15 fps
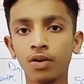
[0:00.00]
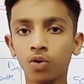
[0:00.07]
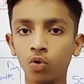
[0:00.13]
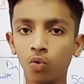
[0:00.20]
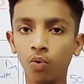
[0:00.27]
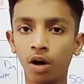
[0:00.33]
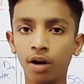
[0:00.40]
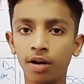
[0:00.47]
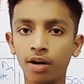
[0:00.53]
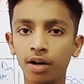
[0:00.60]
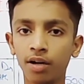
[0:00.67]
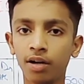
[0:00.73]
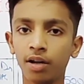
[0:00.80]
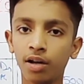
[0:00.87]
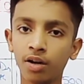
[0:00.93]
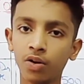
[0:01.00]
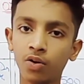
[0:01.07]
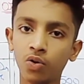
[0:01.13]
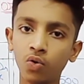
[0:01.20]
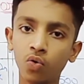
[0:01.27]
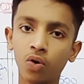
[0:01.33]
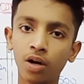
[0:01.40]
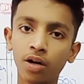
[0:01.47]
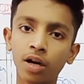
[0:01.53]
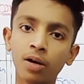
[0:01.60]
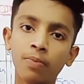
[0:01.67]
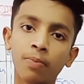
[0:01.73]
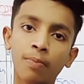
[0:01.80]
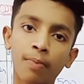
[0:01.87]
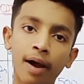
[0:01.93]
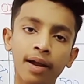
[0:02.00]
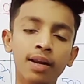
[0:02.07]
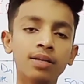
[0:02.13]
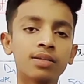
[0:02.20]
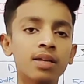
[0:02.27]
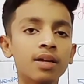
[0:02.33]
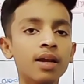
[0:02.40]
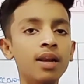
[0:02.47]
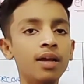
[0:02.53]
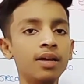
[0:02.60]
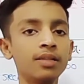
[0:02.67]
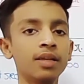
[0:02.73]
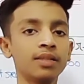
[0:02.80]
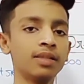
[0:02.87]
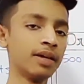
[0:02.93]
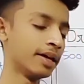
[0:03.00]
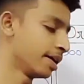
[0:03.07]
टू हंड्रेड टू हंड्रेड माइनस करके लिख देते